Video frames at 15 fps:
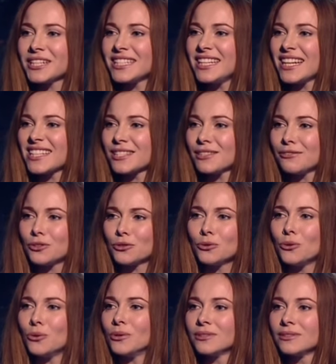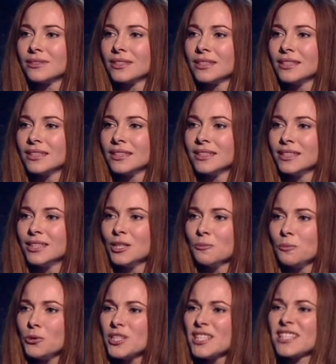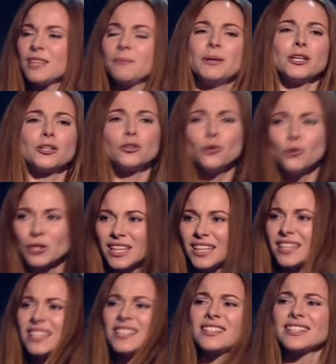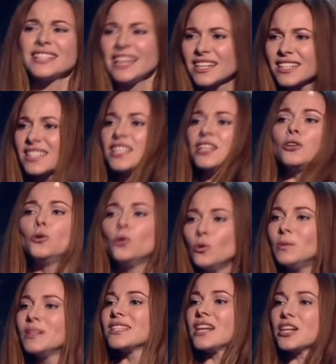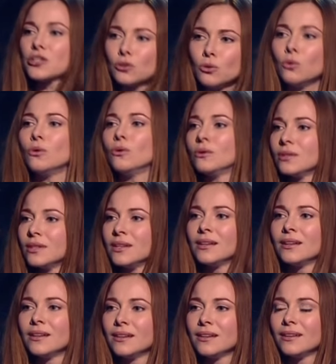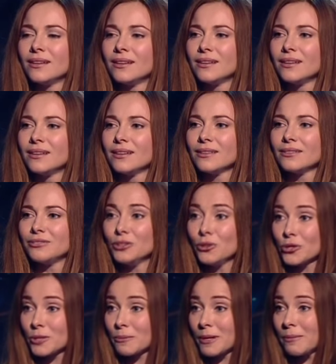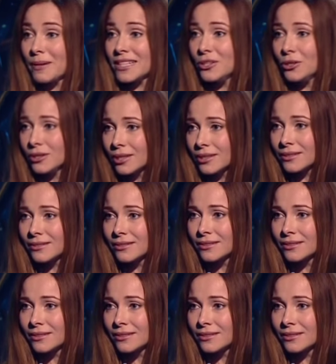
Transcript: вертеться в кругу. Пусть себе руки и сердце, и губы сожгу. В ночь пропадет,